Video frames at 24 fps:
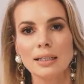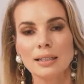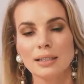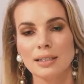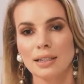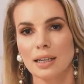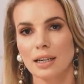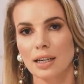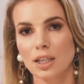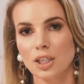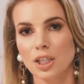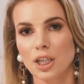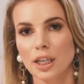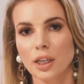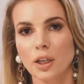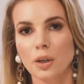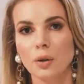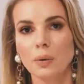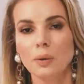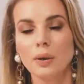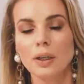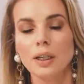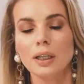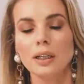
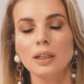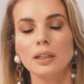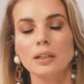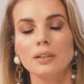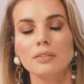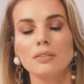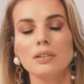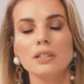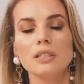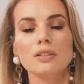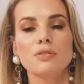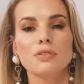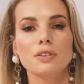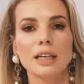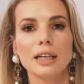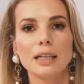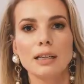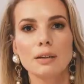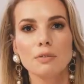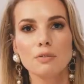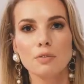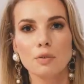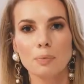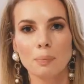zarażają więc w
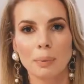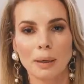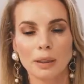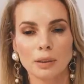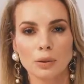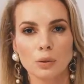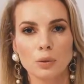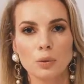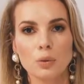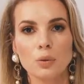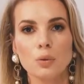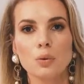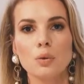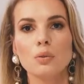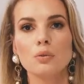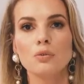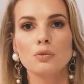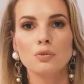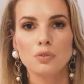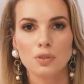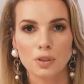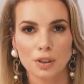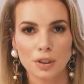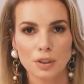takim wypadku
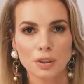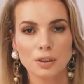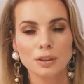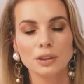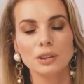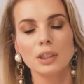Wy